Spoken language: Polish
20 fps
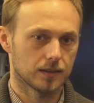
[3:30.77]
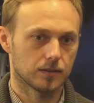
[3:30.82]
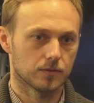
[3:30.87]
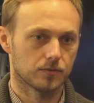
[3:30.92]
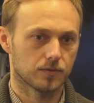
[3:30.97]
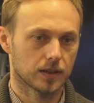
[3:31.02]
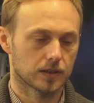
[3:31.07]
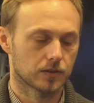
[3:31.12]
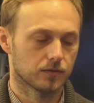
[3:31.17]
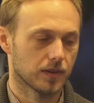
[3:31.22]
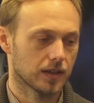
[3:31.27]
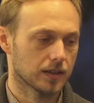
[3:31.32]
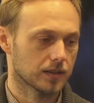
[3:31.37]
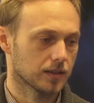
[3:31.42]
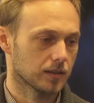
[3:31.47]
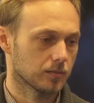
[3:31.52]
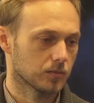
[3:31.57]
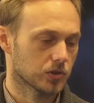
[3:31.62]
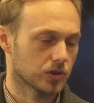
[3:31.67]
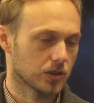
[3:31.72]
Fakt
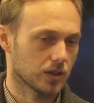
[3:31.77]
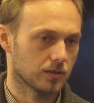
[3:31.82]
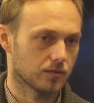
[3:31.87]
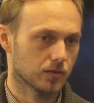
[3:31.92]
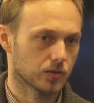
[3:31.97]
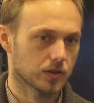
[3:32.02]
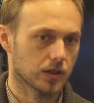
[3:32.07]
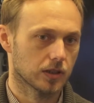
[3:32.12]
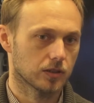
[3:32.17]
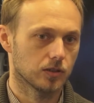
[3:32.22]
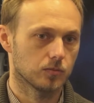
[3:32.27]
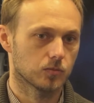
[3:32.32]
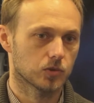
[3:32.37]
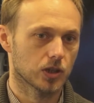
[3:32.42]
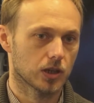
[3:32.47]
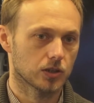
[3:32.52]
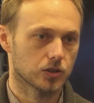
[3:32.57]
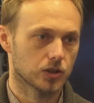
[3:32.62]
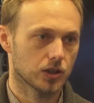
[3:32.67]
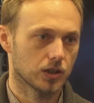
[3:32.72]
faktem, że w ostatnim
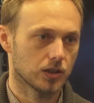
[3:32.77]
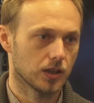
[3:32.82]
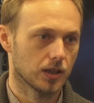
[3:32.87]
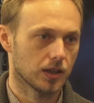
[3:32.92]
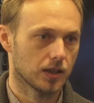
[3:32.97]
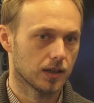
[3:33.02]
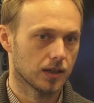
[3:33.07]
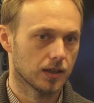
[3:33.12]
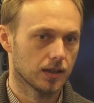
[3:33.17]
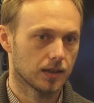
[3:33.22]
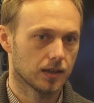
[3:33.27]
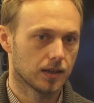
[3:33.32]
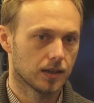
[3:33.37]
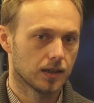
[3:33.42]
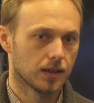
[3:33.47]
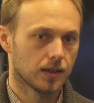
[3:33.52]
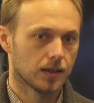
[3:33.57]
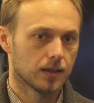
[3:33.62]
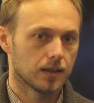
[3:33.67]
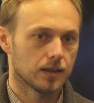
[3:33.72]
czasie nie
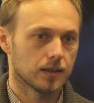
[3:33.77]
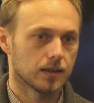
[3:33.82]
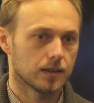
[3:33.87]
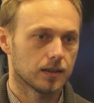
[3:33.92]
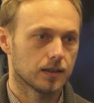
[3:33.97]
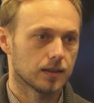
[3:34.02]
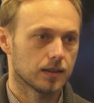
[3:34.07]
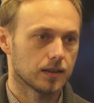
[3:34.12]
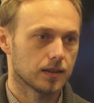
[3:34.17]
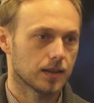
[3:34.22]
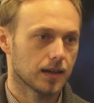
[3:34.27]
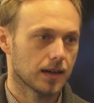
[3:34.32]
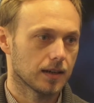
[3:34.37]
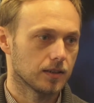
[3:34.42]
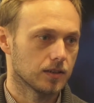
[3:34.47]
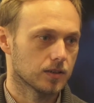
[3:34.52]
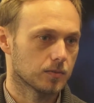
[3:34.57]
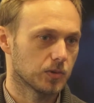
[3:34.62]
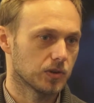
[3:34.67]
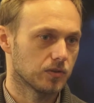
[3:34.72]
E,
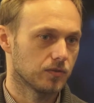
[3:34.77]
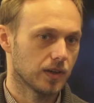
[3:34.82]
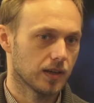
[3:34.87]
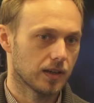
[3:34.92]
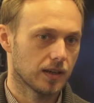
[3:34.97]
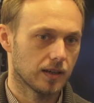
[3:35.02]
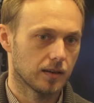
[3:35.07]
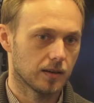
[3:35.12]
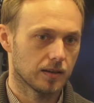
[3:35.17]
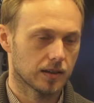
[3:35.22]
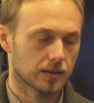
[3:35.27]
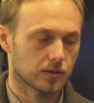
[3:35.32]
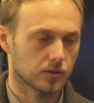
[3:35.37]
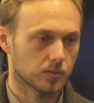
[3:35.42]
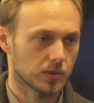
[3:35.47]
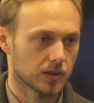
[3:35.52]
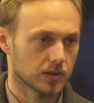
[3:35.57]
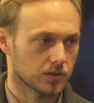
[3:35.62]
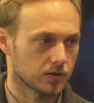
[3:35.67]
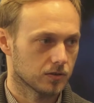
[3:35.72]
grali zbyt wiele,
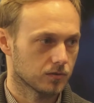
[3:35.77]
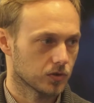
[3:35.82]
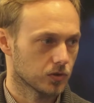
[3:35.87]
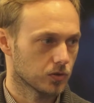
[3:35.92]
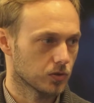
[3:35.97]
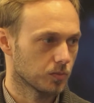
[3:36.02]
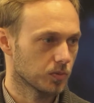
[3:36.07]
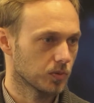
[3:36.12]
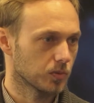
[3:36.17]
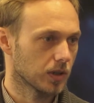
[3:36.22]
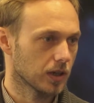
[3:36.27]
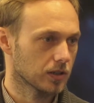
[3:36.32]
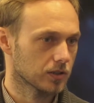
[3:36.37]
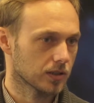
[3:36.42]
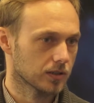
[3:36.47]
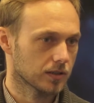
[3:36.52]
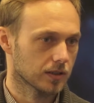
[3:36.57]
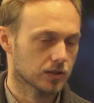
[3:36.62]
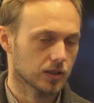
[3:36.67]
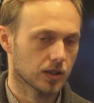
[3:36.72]
natomiast w życiu
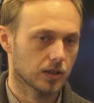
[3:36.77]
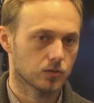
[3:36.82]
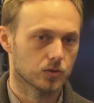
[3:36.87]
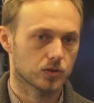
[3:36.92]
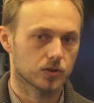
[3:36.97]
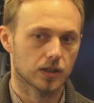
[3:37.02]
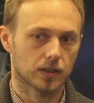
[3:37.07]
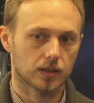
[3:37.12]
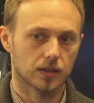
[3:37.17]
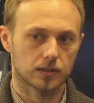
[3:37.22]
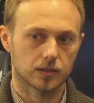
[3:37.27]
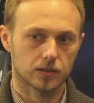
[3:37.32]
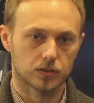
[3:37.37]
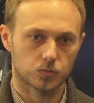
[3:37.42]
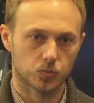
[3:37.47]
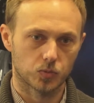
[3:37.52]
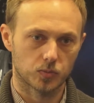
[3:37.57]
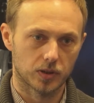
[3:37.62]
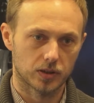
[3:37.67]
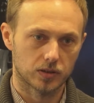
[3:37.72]
piłkarza zdarzają się takie
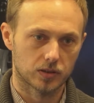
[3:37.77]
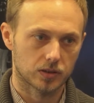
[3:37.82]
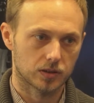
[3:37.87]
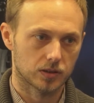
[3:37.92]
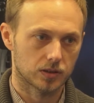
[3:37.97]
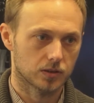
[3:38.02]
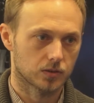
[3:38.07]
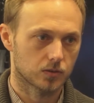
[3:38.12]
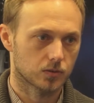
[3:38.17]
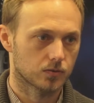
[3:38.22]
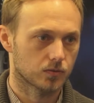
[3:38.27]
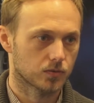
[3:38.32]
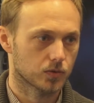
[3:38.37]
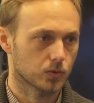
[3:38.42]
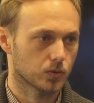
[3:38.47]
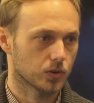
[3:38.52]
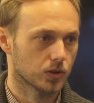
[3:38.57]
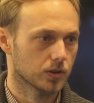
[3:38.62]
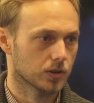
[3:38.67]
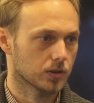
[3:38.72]
też momenty, w
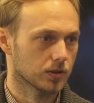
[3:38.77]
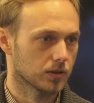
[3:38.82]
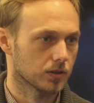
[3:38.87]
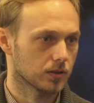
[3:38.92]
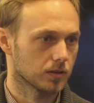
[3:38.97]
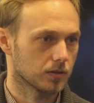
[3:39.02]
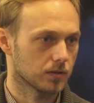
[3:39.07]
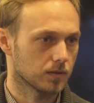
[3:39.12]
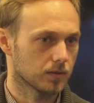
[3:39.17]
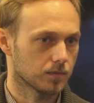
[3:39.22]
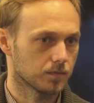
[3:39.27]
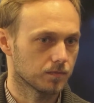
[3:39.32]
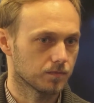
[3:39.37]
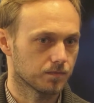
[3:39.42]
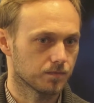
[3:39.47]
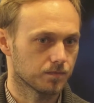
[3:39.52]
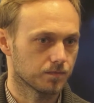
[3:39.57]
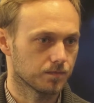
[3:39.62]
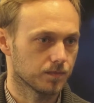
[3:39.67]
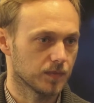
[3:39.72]
których y,
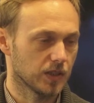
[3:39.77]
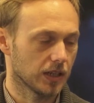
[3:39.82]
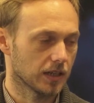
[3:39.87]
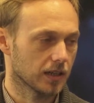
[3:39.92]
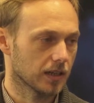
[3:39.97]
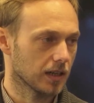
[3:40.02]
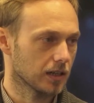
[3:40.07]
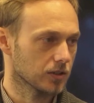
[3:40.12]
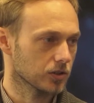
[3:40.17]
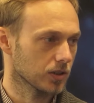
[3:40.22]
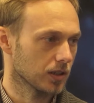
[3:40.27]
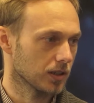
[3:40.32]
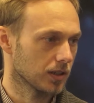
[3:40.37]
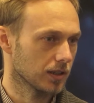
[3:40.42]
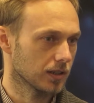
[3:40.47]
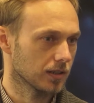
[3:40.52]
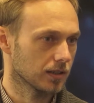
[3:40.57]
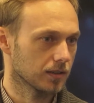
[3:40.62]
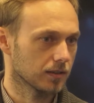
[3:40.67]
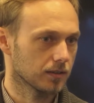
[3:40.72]
nie grasz,
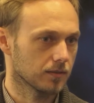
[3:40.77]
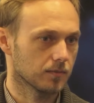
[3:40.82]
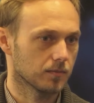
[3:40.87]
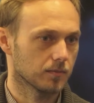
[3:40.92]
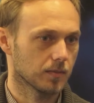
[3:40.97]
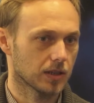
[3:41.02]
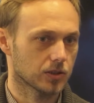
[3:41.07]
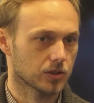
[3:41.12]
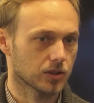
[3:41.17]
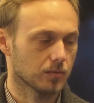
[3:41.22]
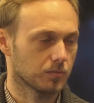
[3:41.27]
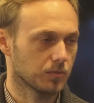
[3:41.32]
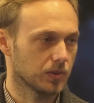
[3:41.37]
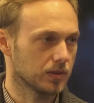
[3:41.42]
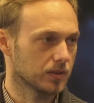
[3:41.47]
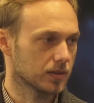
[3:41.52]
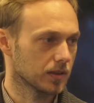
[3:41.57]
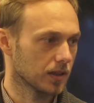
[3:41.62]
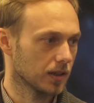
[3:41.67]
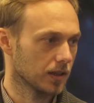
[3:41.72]
ale masz
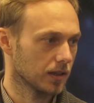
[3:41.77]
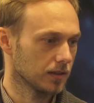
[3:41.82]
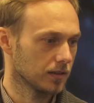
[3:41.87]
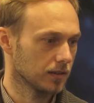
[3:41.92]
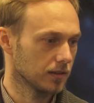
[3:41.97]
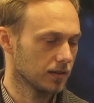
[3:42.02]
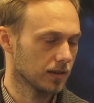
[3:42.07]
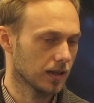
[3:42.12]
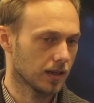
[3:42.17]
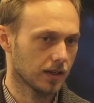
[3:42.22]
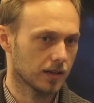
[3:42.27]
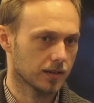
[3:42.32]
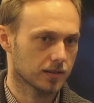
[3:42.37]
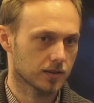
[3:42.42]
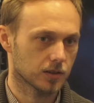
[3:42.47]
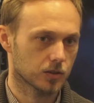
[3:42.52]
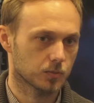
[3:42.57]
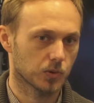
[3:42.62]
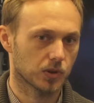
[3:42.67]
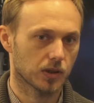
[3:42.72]
ambicje i dalej
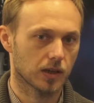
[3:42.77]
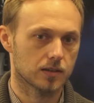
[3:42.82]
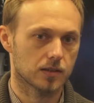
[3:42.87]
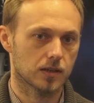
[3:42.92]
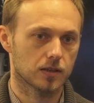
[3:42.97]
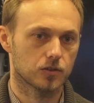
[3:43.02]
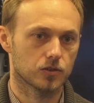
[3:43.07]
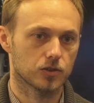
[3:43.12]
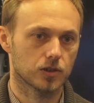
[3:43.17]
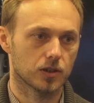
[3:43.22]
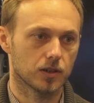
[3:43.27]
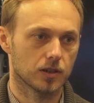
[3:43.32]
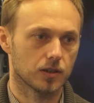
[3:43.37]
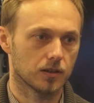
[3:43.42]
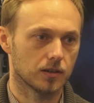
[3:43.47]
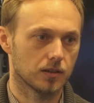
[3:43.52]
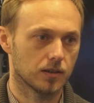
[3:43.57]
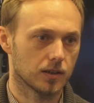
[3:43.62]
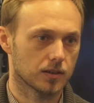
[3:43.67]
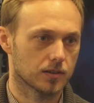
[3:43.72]
chcesz pokazać, że
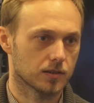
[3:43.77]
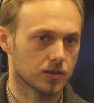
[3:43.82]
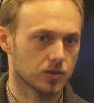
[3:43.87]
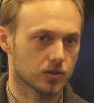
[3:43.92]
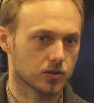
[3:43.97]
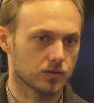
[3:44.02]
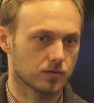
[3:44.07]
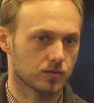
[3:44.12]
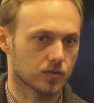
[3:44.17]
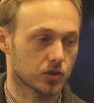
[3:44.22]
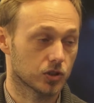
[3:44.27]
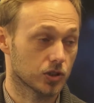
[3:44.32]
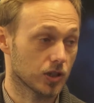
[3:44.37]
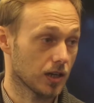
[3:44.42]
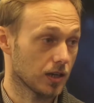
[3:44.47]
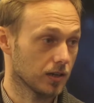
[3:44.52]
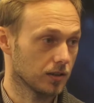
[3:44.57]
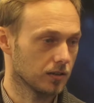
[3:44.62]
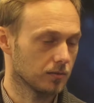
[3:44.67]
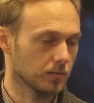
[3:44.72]
jesteś w
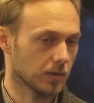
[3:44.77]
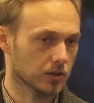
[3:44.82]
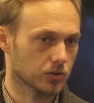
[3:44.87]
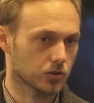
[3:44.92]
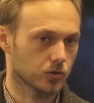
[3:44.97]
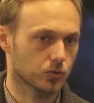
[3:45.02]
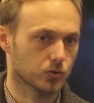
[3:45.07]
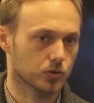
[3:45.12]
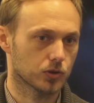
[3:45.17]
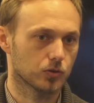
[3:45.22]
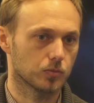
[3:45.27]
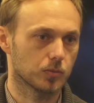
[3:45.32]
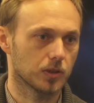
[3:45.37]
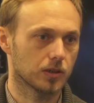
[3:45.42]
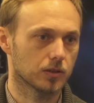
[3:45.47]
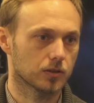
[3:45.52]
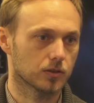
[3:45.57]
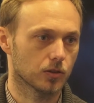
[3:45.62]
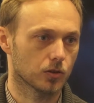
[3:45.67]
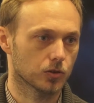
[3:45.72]
grze i masz duże
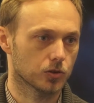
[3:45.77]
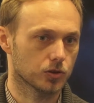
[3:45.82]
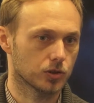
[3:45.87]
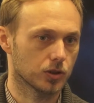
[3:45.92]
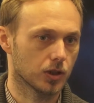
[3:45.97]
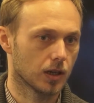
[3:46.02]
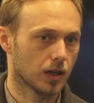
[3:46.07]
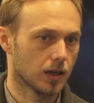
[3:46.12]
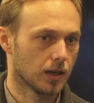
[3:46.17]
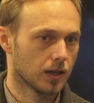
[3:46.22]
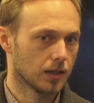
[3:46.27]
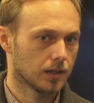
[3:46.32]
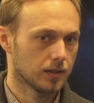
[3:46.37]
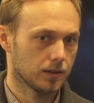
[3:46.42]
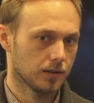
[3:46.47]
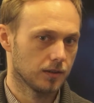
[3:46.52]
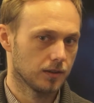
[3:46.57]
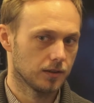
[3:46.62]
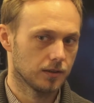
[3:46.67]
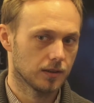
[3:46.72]
umiejętności.
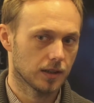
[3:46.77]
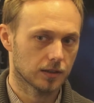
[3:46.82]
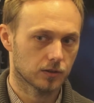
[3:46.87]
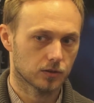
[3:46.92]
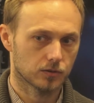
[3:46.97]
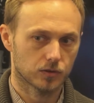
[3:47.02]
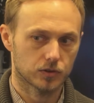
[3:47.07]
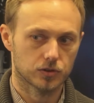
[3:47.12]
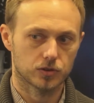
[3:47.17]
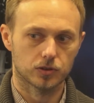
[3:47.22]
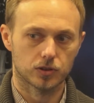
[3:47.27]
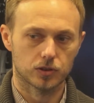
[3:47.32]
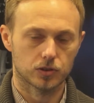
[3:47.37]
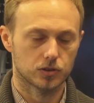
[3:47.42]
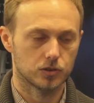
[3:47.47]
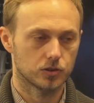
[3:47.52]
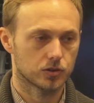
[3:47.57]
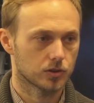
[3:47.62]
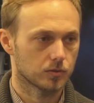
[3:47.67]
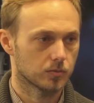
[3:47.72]
I na to właśnie
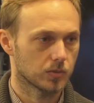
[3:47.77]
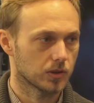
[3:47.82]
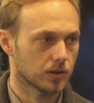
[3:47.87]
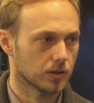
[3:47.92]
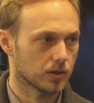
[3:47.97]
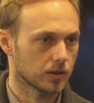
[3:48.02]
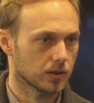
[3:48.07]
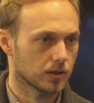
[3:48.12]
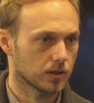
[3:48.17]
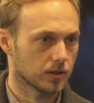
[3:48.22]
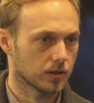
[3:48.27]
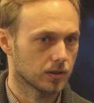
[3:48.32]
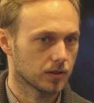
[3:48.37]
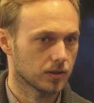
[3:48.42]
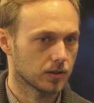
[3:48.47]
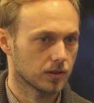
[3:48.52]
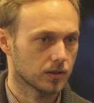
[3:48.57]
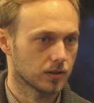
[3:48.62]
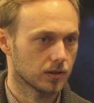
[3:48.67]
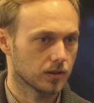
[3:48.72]
też liczymy,
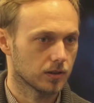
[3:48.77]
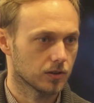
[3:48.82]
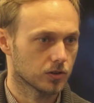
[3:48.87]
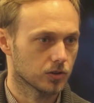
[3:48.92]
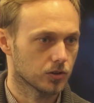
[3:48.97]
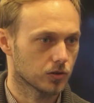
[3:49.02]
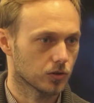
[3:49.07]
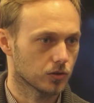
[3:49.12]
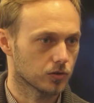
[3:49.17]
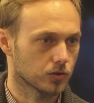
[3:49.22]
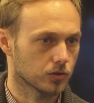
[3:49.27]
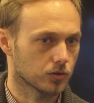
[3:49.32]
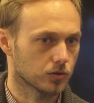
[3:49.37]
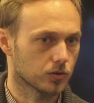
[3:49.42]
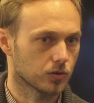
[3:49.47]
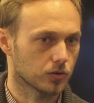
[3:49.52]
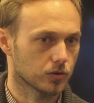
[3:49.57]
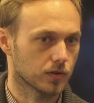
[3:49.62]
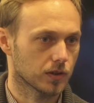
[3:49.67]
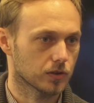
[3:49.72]
e, jeśli chodzi o
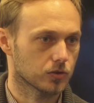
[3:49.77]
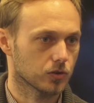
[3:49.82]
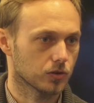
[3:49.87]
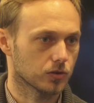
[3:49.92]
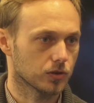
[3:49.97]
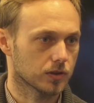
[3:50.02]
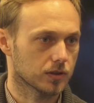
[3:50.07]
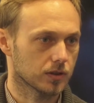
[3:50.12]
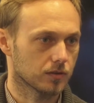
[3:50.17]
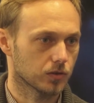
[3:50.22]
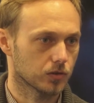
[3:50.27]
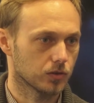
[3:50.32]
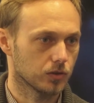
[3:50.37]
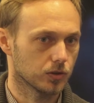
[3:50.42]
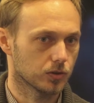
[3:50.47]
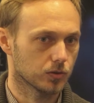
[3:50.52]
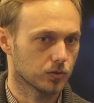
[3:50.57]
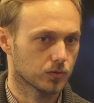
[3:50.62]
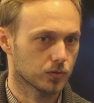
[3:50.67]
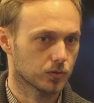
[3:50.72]
tych doświadczonych
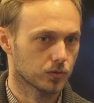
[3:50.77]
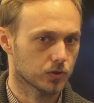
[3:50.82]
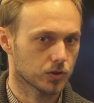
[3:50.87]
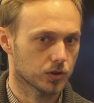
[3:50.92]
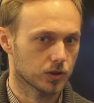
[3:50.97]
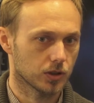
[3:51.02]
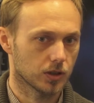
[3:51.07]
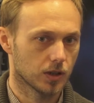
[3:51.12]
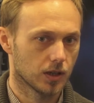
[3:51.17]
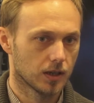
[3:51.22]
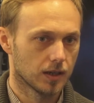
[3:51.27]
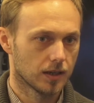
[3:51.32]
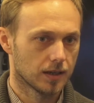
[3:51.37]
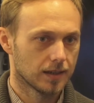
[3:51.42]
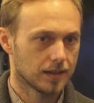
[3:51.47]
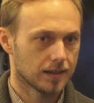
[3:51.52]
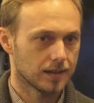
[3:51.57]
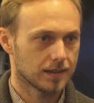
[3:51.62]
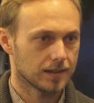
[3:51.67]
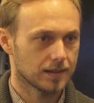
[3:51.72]
zawodników, którzy
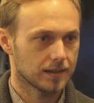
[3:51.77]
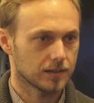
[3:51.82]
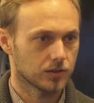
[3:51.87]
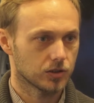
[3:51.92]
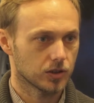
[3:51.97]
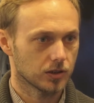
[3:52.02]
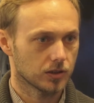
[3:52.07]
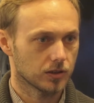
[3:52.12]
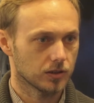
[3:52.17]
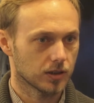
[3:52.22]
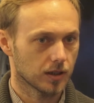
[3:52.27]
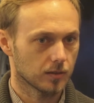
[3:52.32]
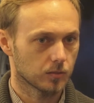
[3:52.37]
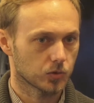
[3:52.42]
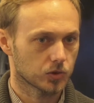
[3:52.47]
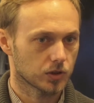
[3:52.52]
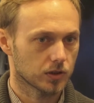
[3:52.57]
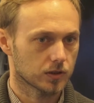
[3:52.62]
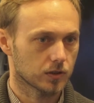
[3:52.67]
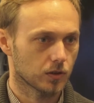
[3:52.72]
e, dzięki
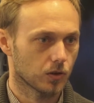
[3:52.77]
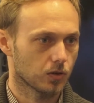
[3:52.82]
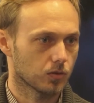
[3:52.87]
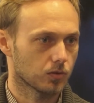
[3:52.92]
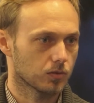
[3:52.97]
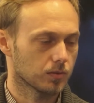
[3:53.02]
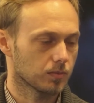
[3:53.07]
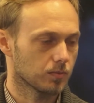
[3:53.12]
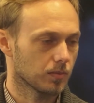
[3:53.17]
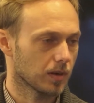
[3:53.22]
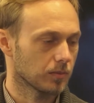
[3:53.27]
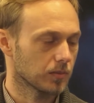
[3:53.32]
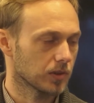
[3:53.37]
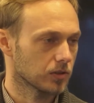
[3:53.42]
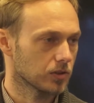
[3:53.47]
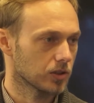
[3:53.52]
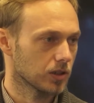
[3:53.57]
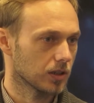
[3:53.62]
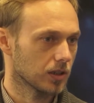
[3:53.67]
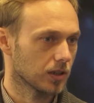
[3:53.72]
temu, że są, mam
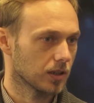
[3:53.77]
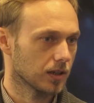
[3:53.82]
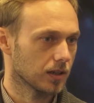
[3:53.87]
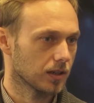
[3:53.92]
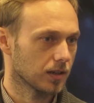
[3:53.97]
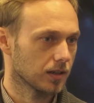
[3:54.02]
nadzieję,